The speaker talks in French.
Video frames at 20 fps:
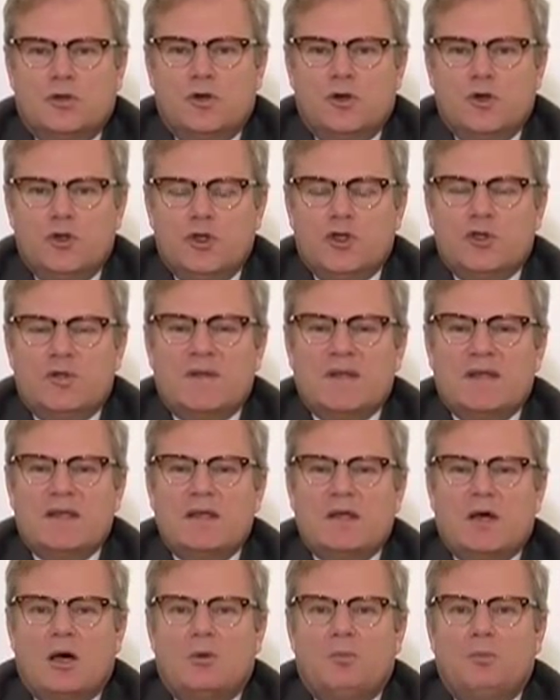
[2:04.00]
le
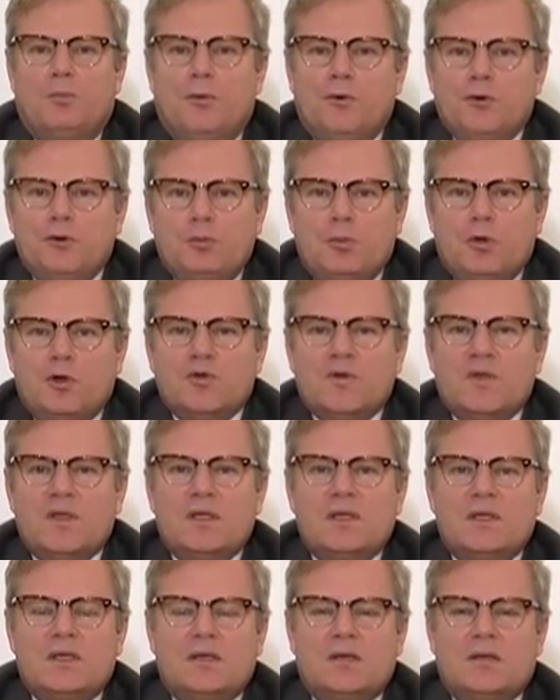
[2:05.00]
notaire peut
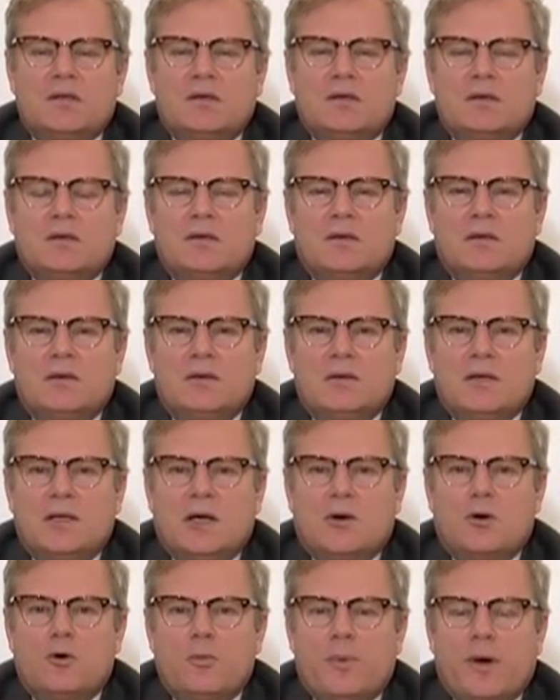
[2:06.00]
demander
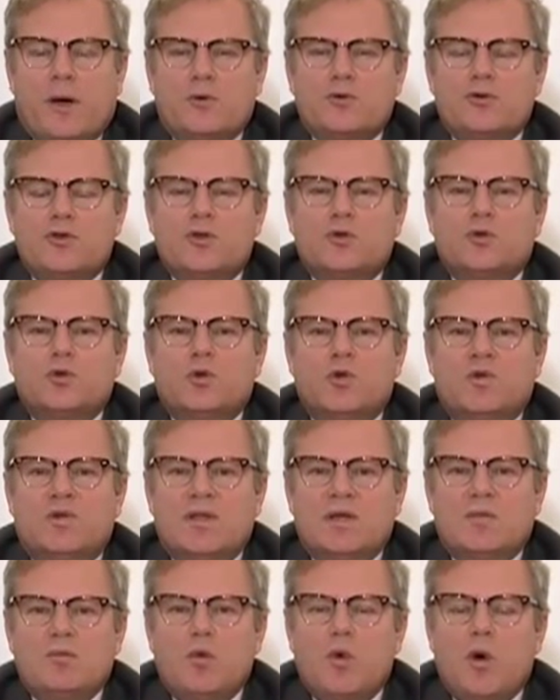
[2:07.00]
la comparution de
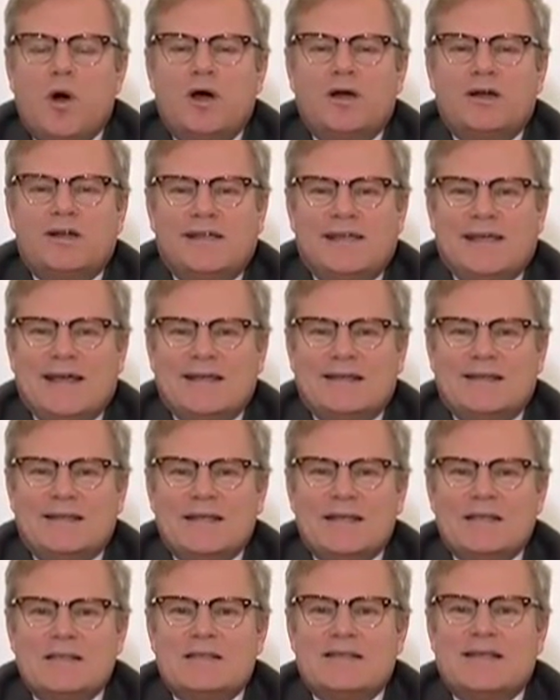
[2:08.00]
témoins qui
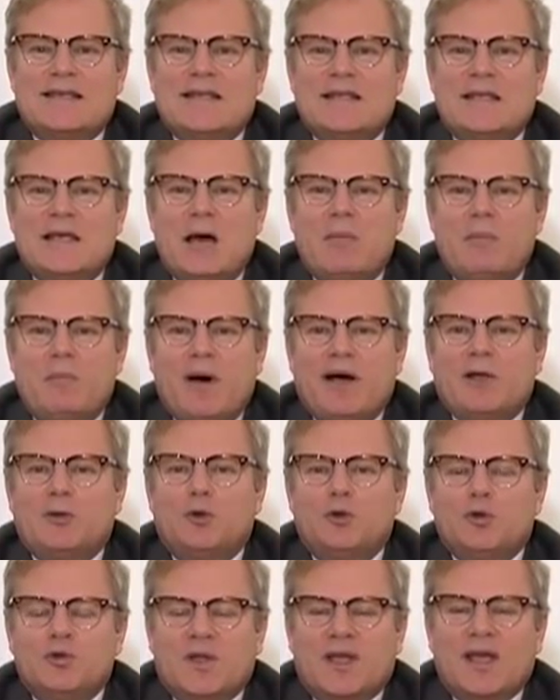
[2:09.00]
attestent qu'il n'y a pas
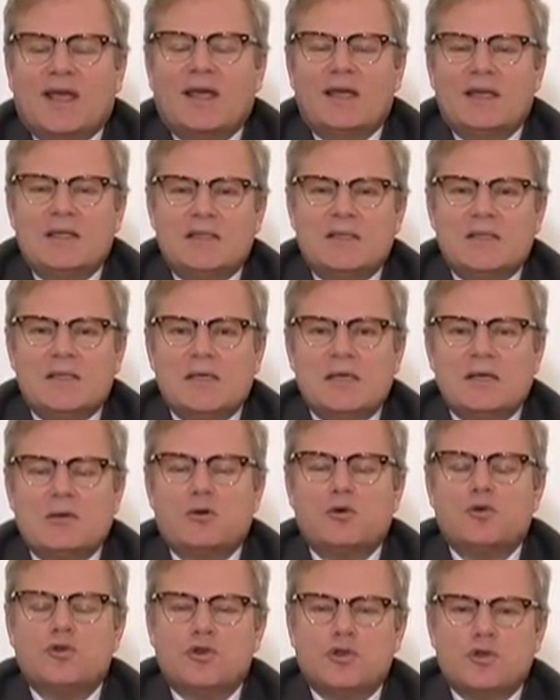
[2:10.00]
d'autres héritiers
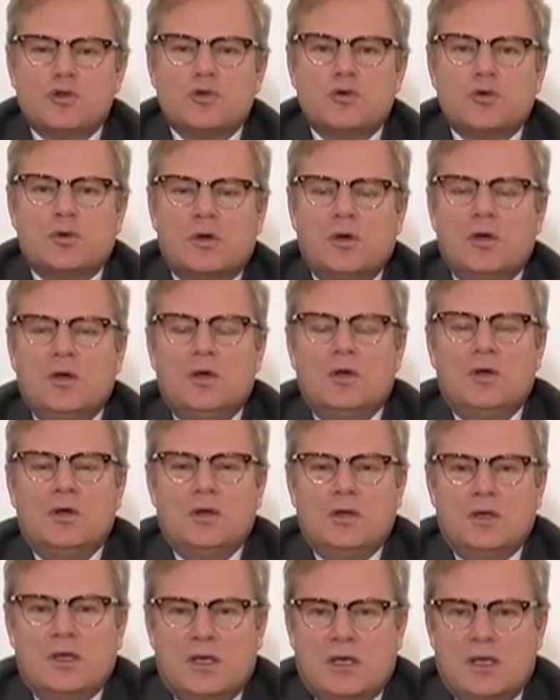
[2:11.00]
que ceux
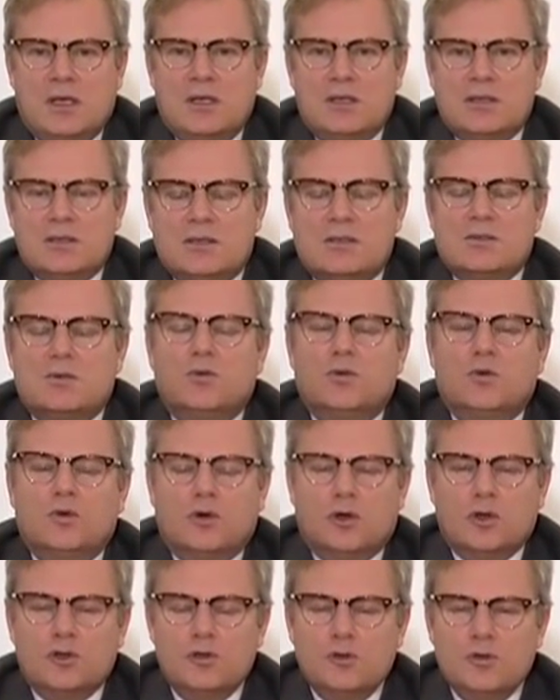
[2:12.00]
qui sont
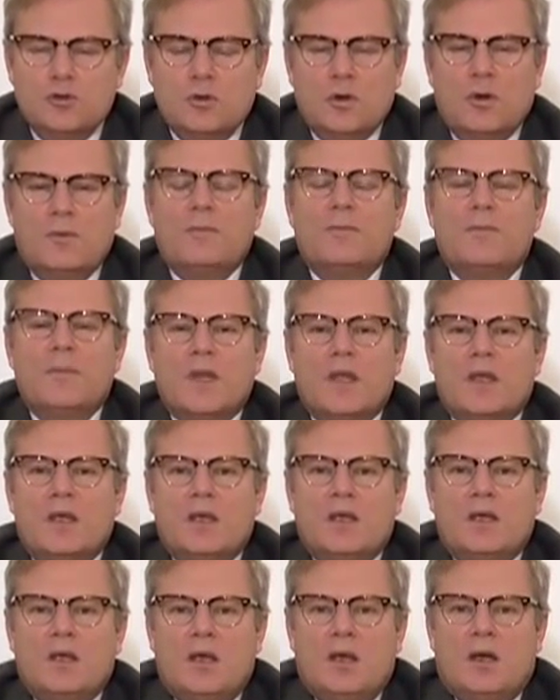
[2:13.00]
connus.
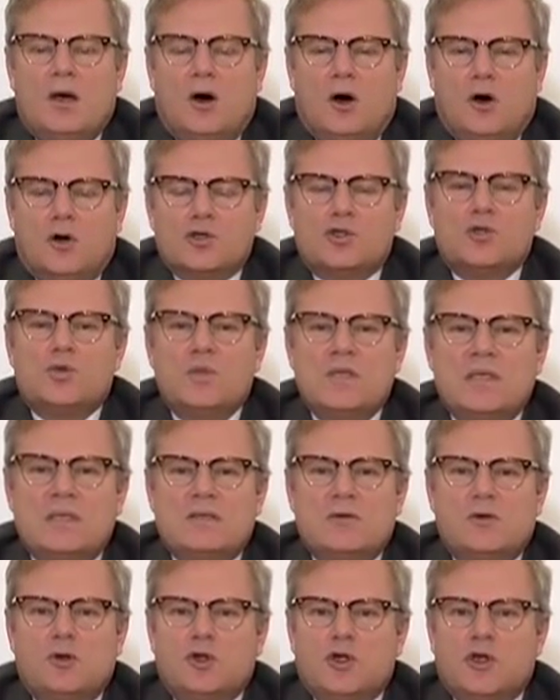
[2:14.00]

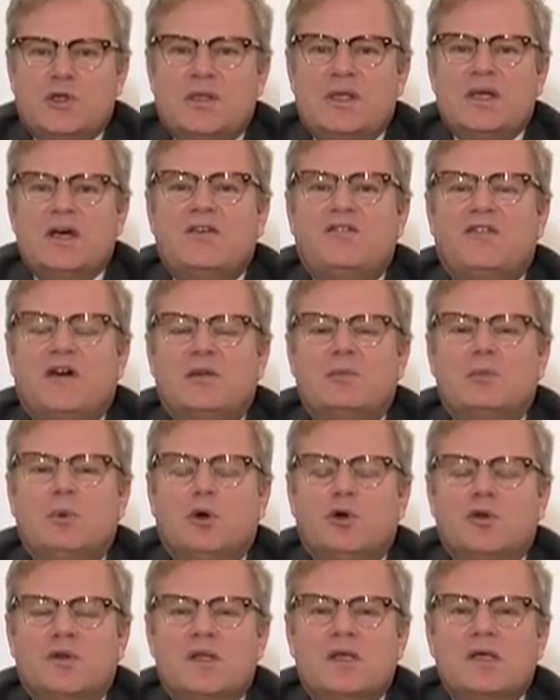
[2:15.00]
Ensuite, le notaire va
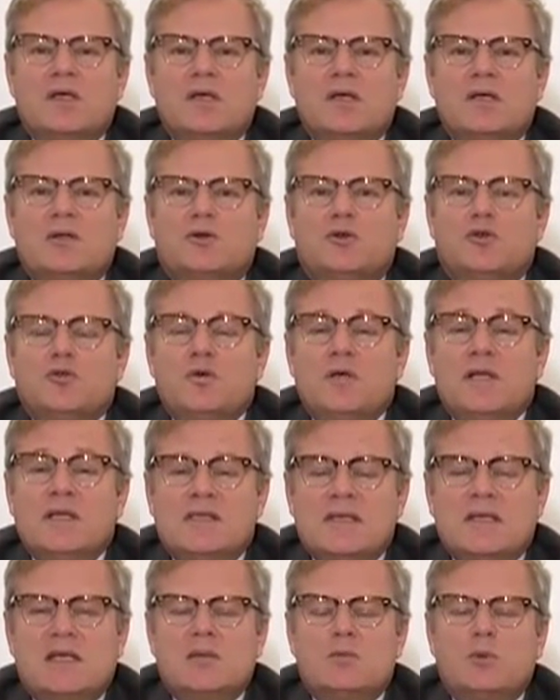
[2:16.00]
demander tous
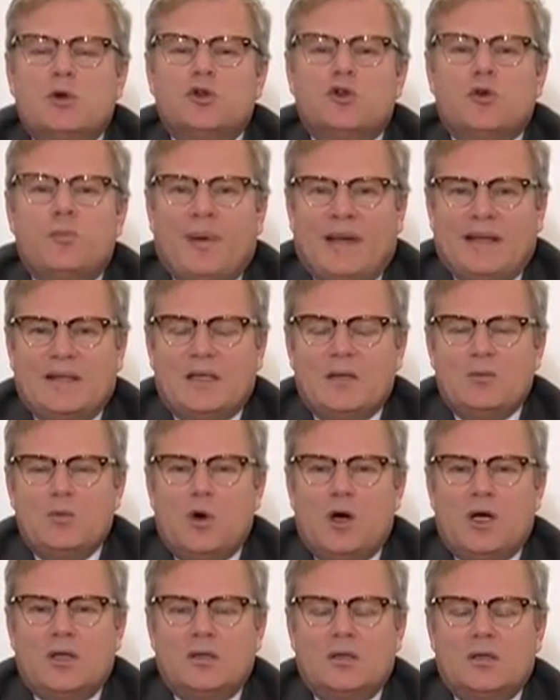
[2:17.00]
les éléments de
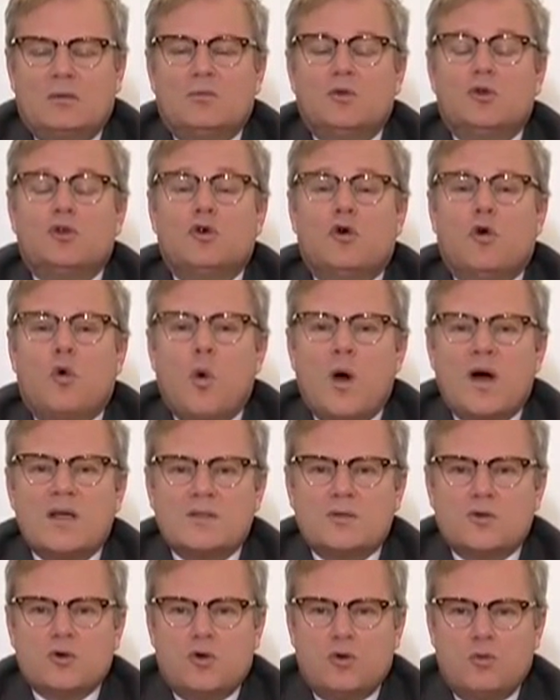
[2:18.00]
patrimoine, de quoi
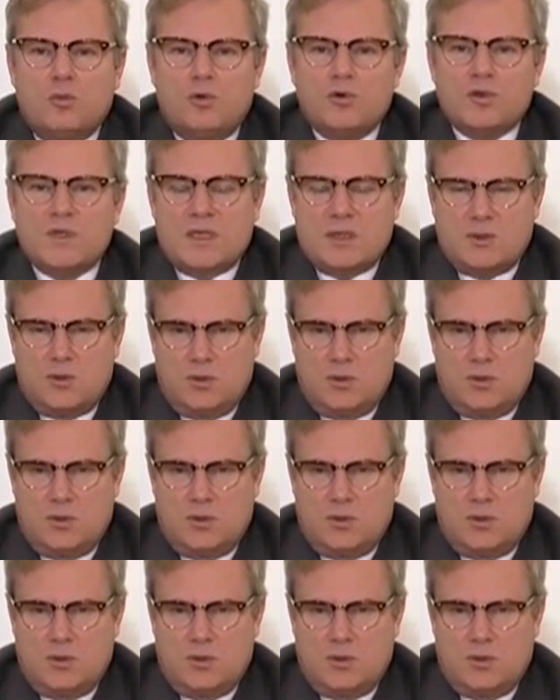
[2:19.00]
se compose la